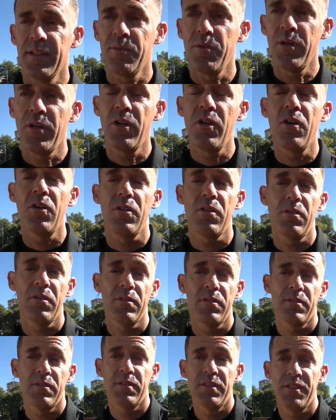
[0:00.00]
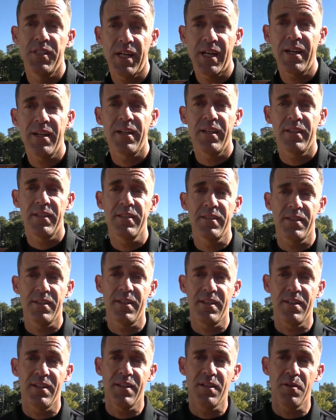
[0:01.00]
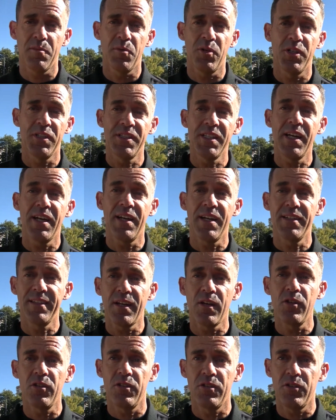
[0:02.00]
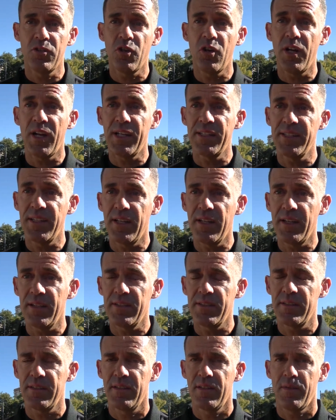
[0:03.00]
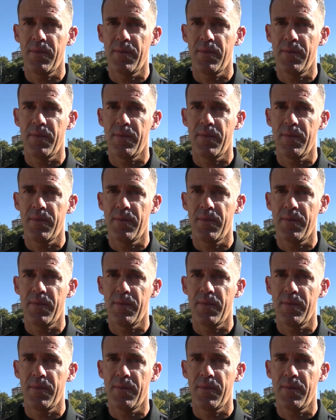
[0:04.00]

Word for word: Bueno, Charlie es, eh, como decía, ha estado en todas las series.